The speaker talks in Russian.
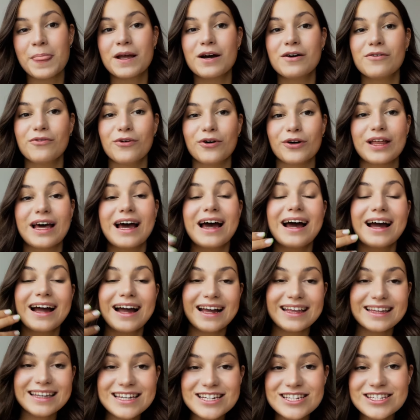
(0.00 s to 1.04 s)
Вот.
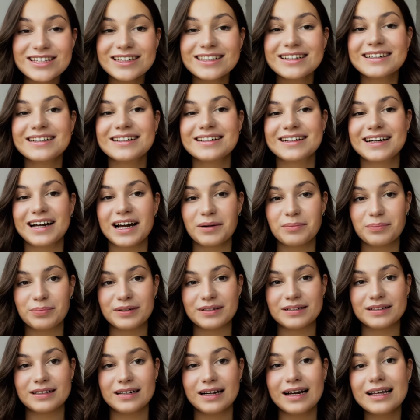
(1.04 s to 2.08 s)
Конечно, как бы
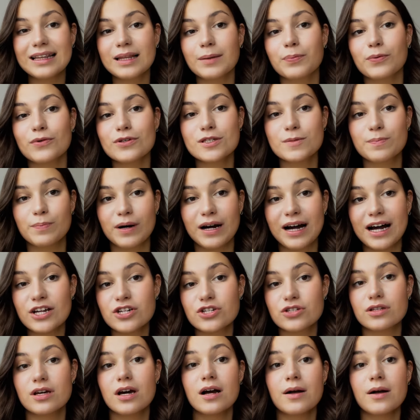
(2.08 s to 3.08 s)
это просто покажет